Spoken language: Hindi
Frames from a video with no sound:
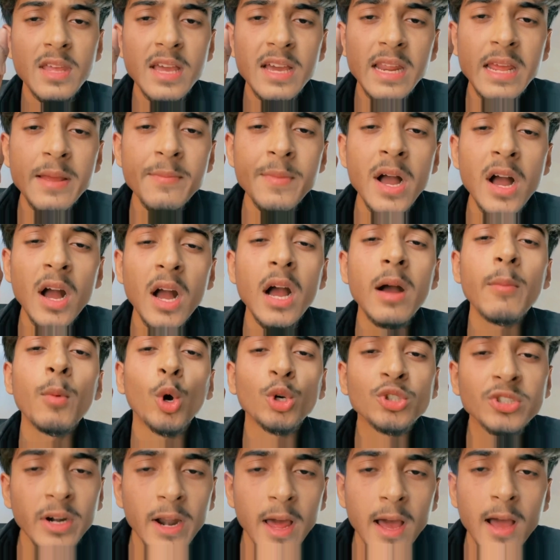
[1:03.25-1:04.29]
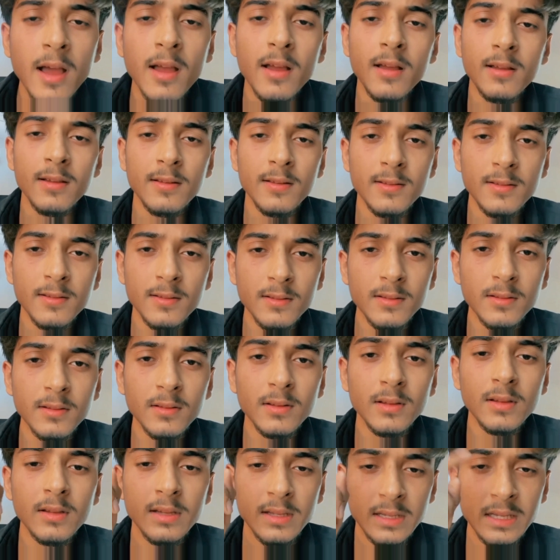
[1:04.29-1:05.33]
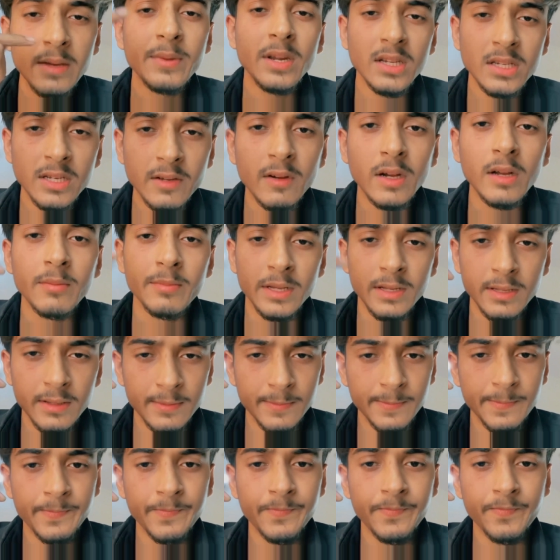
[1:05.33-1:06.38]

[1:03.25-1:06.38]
तेरी माँ का सड़ा ये मेरा जवाब है